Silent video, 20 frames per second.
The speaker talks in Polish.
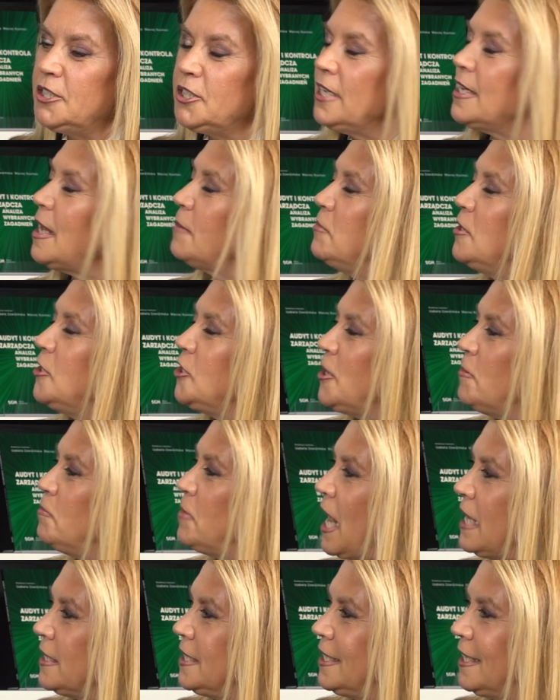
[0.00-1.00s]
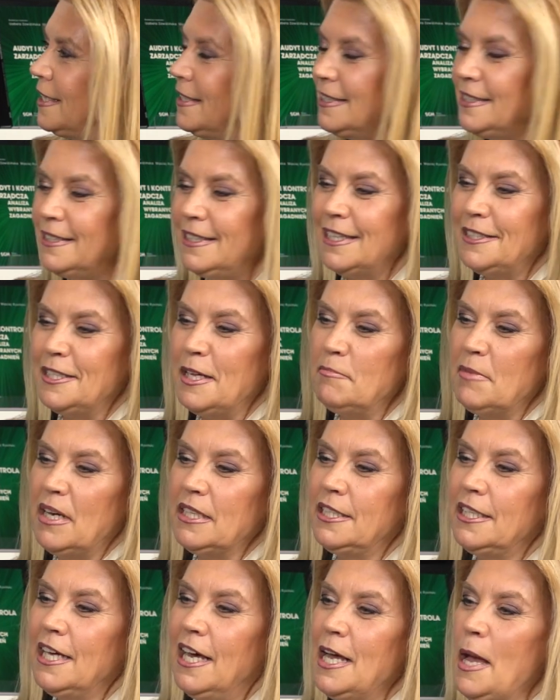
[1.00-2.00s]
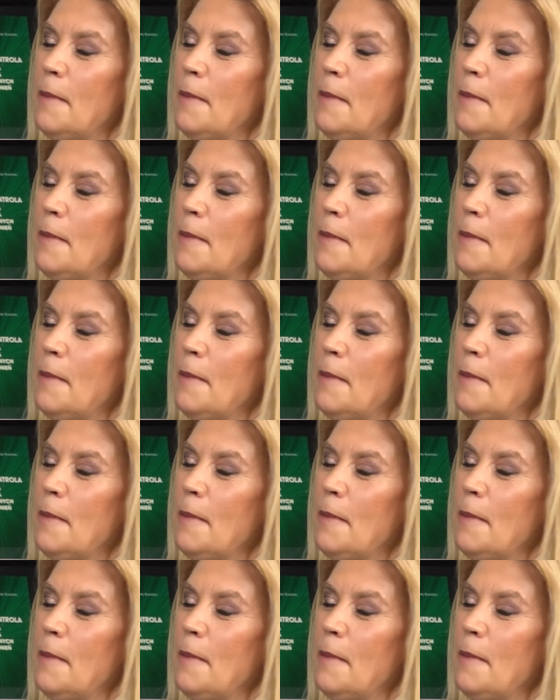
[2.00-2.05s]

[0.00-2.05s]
że napiszę pracę na temat